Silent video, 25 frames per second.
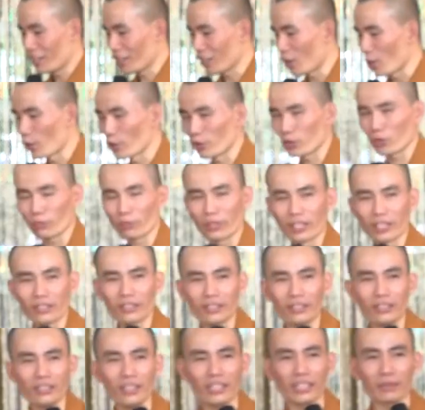ngồi xuống mình nó
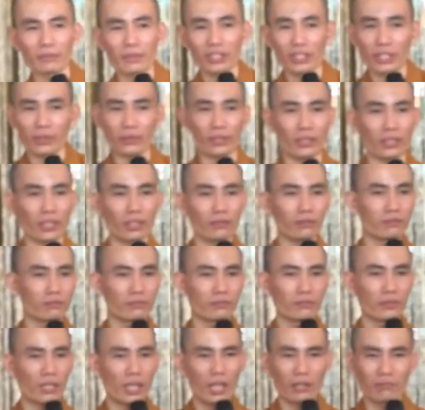ngứa liền mình chịu được không?
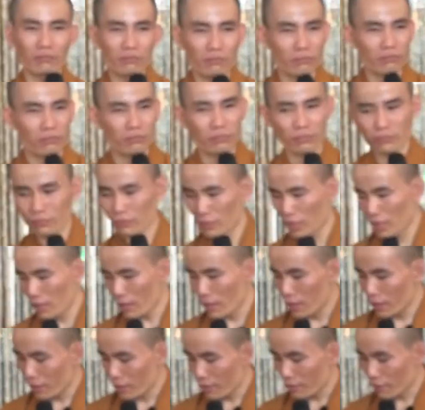Không.
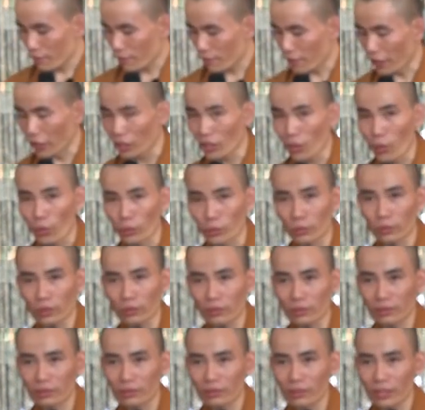Phải ngồi
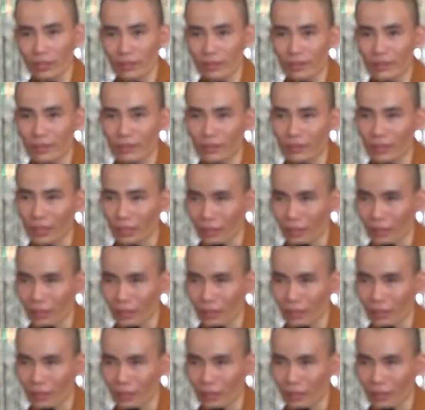xuống nó